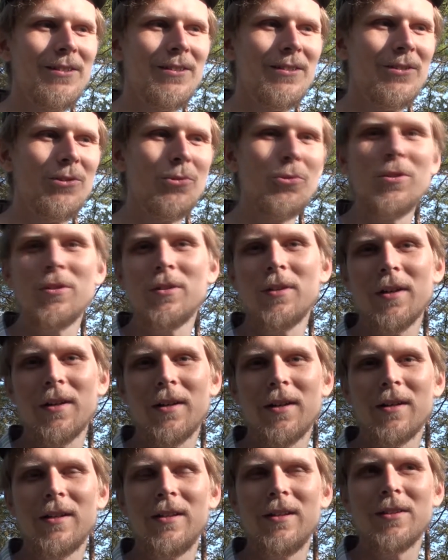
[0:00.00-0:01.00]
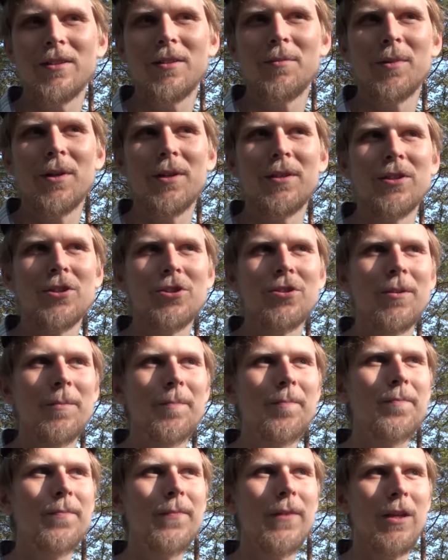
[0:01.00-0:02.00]
Но ну, не так, как летом, конечно.
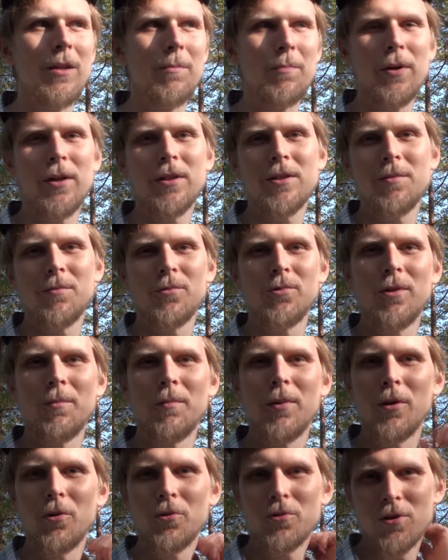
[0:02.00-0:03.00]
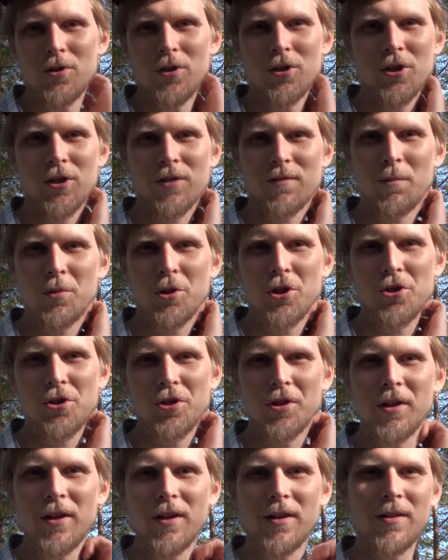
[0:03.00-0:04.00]
И поэтому на болоте сейчас вообще
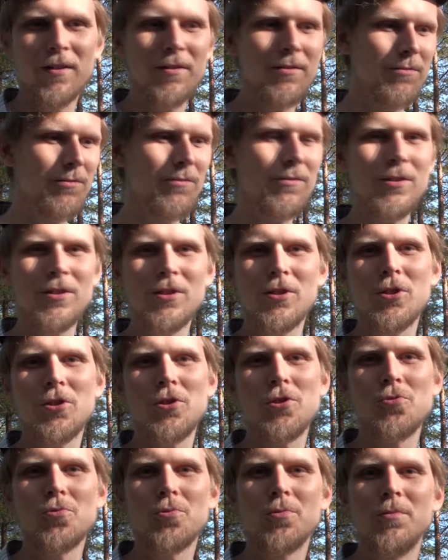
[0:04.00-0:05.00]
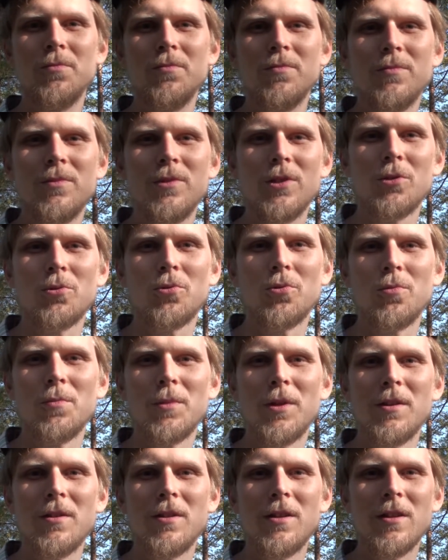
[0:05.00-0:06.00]
шикарно. Видите, сижу, никто
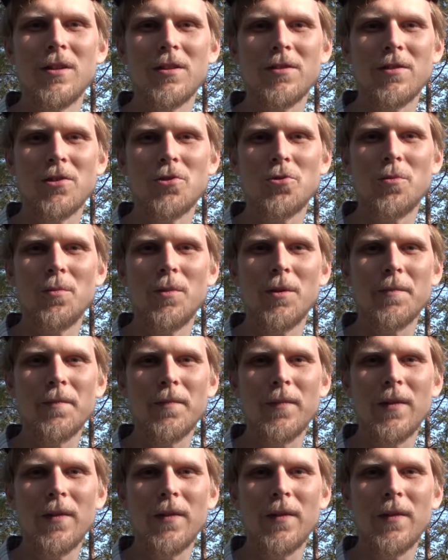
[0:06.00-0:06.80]
меня не ест особо.